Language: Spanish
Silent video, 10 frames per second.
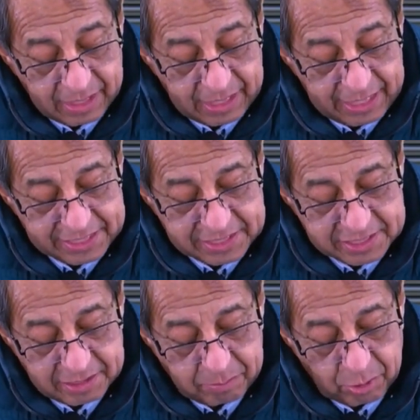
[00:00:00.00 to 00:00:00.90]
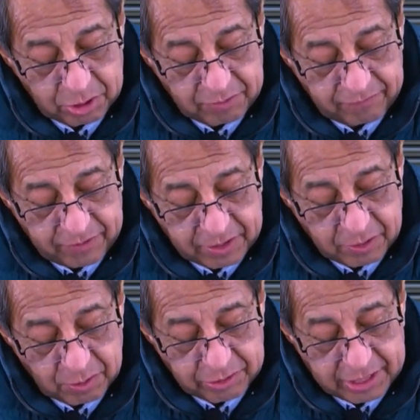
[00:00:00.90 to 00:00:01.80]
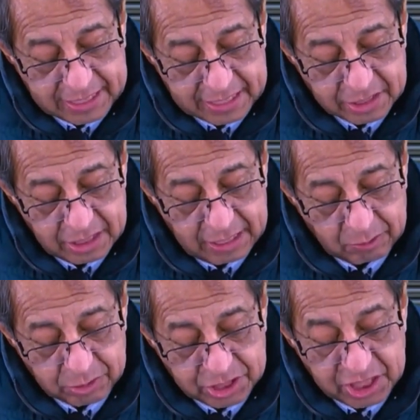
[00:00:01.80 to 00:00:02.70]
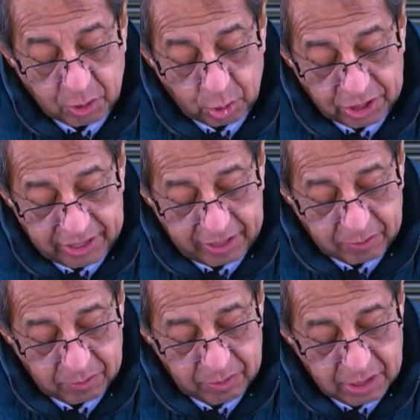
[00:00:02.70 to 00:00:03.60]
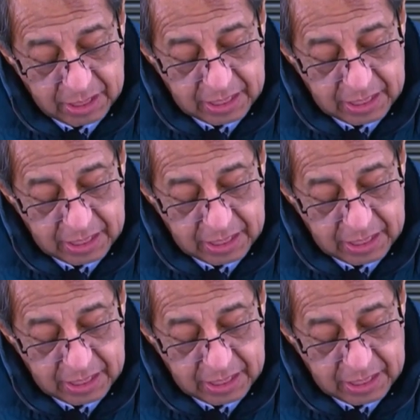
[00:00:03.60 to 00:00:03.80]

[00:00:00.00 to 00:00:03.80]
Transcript: Este es el borde inferior del cartílago tiroideo